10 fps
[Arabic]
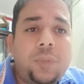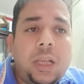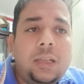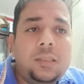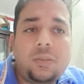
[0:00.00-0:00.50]

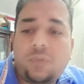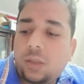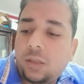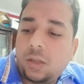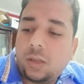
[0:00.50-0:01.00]
عايز
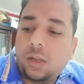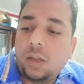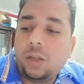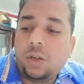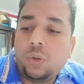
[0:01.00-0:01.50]
تفضل
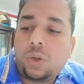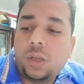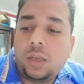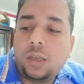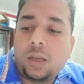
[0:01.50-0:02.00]
نوع
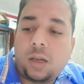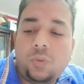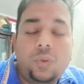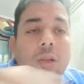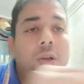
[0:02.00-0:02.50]
ايه
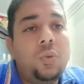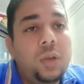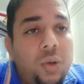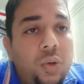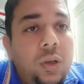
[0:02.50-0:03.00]
او اللي هو
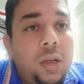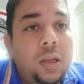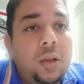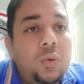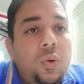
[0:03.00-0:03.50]
النوع اللي
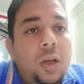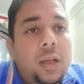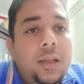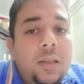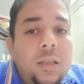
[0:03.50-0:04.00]
هو
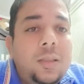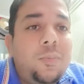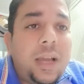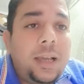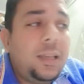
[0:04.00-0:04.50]
هيقضي
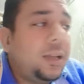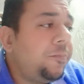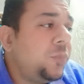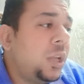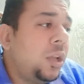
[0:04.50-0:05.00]
معايا
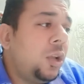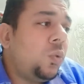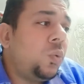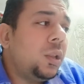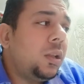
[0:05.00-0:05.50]

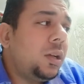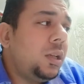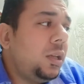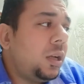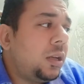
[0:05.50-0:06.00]

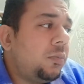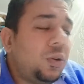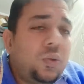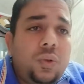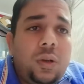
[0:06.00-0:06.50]
والله انا
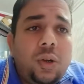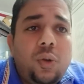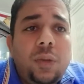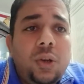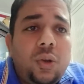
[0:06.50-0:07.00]
بقول ان
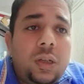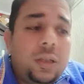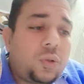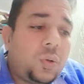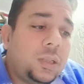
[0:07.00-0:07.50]
هما
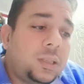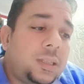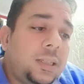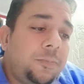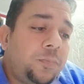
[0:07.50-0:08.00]
النوعين
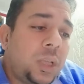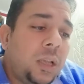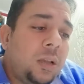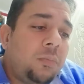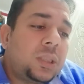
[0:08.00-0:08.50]
كويسين
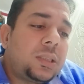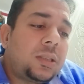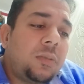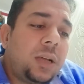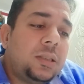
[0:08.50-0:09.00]
بس
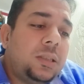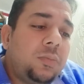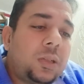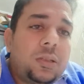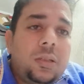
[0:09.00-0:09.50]
طبعا دي
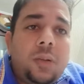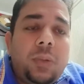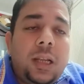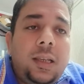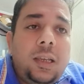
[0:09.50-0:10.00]
مقدرة
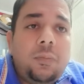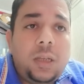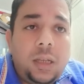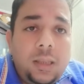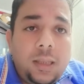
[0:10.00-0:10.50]
مالية
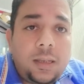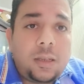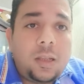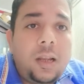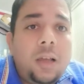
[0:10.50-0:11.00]
من عندك
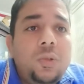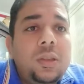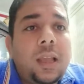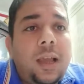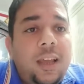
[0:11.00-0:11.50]
لو
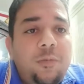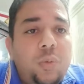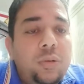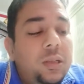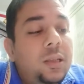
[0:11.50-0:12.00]
انت
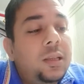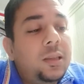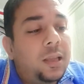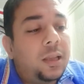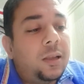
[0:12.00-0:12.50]
حابب ان
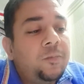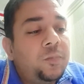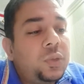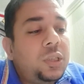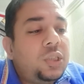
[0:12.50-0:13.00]
انت
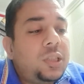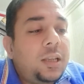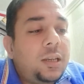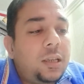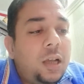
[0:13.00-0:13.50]

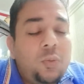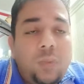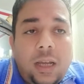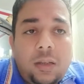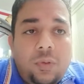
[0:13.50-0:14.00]
تشتري او
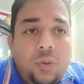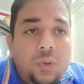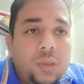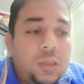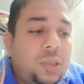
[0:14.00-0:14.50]
معاك
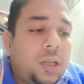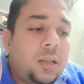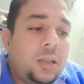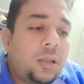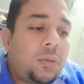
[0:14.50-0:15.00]
فلوس
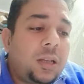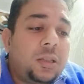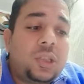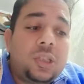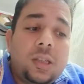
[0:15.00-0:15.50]
تشتري طبعا
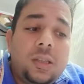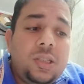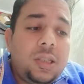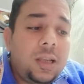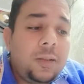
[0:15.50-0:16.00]
الشاشة
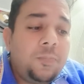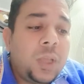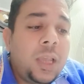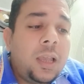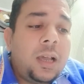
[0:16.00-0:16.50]
ديجيتال
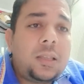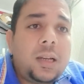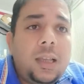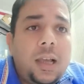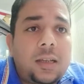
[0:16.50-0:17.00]

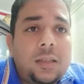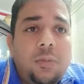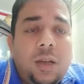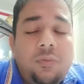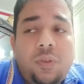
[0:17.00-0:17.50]
هتريحك
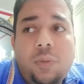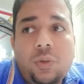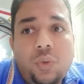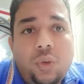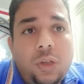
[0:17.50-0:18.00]
طبعا في
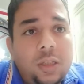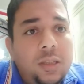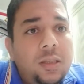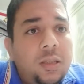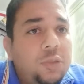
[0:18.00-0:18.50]
موضوع ان
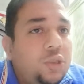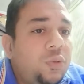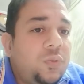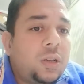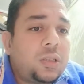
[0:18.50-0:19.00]
انت
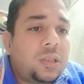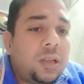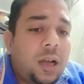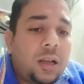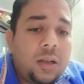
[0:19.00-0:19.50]
بتشوف درجة
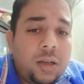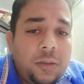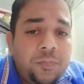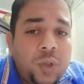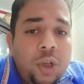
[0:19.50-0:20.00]

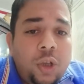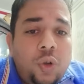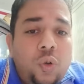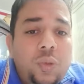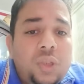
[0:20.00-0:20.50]
الحرارة
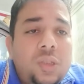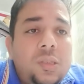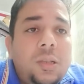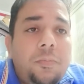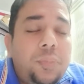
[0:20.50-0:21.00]

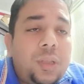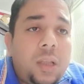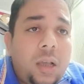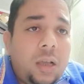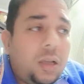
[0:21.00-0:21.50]

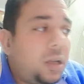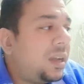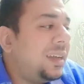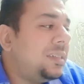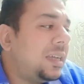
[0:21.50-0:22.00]
وبتظبطها
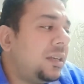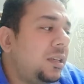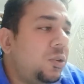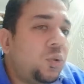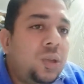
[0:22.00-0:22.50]

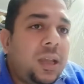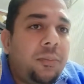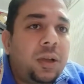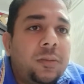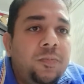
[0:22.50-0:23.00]
يعني
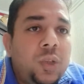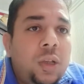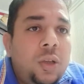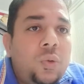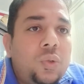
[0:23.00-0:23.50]
قدامك
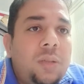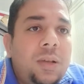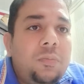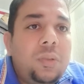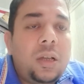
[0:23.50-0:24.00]

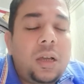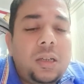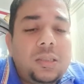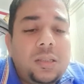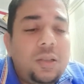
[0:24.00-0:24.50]
وطبعا
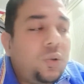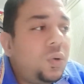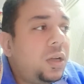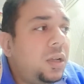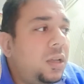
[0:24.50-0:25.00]
بالاخص ان
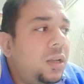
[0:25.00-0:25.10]
هو